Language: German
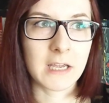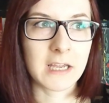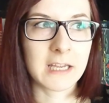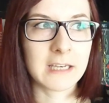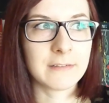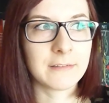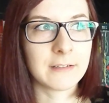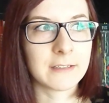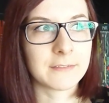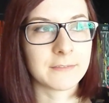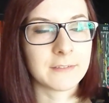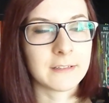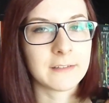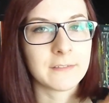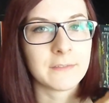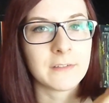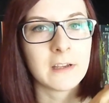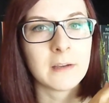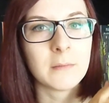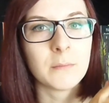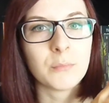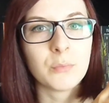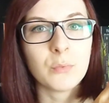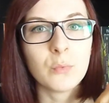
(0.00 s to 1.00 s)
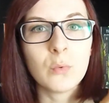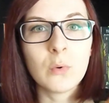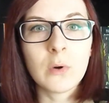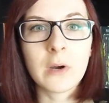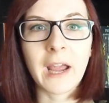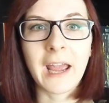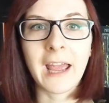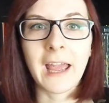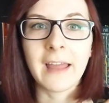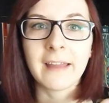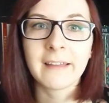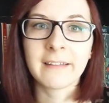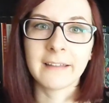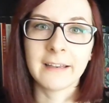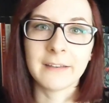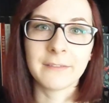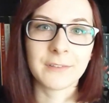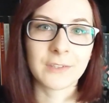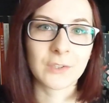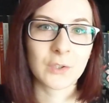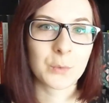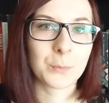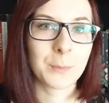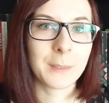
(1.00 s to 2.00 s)
etwas, was wir im Buch erst
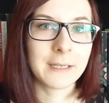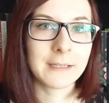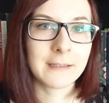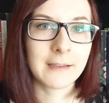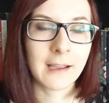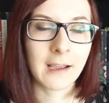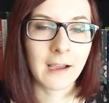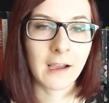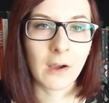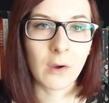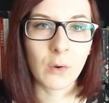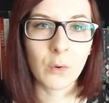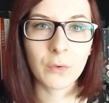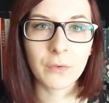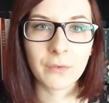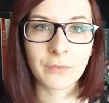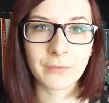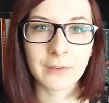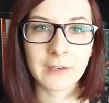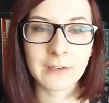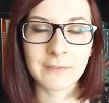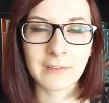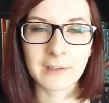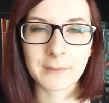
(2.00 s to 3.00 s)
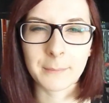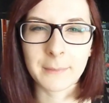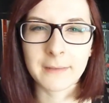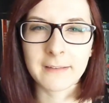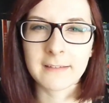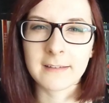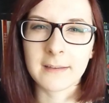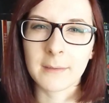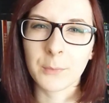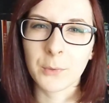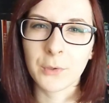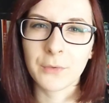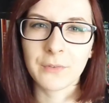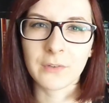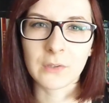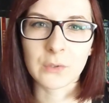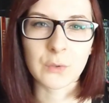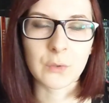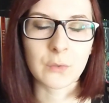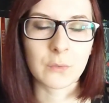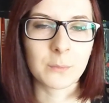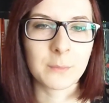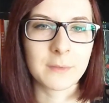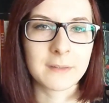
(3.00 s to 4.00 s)
etwas später herausfinden, was man sich aber irgendwie auch
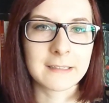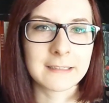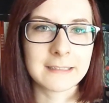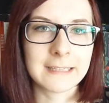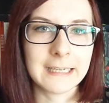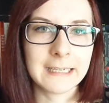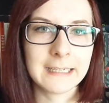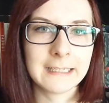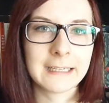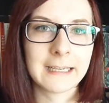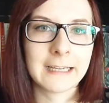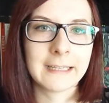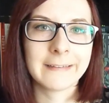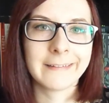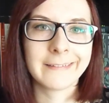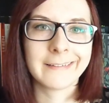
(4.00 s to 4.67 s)
schon so ein bisschen denken kann.